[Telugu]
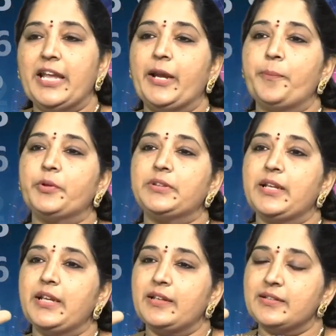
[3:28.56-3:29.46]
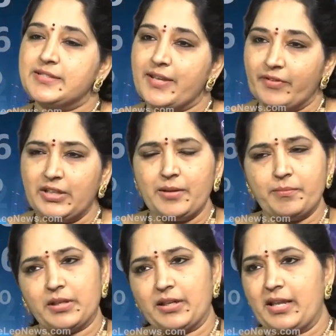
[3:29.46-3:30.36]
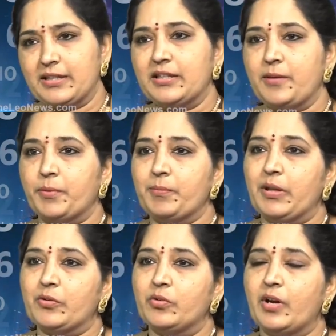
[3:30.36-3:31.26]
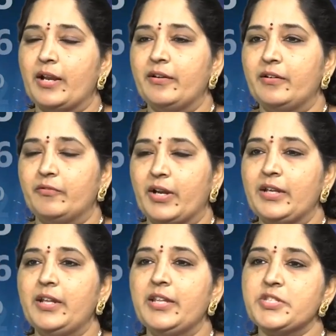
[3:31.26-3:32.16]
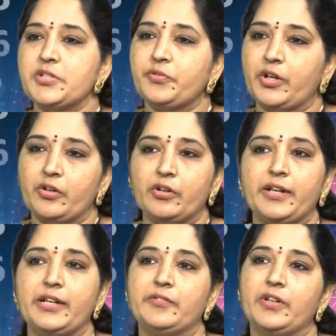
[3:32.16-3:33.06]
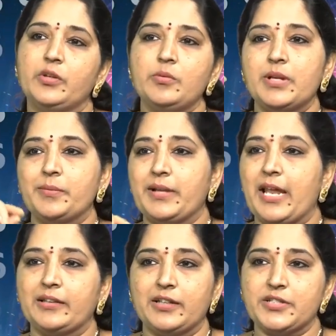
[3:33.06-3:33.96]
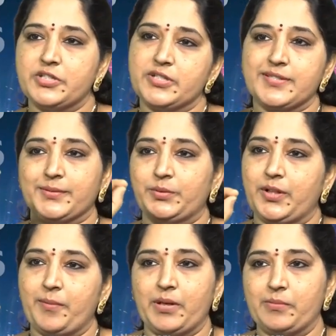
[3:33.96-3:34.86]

లేకపోతే సెవెన్ నెంబర్ ఏదైనా ఇప్పుడు మీకు హండ్రెడ్ వన్ నుంచి వన్ నాట్ ఎయిట్ వరకు మనం క్యాల్కులేట్ చేసుకుంటాం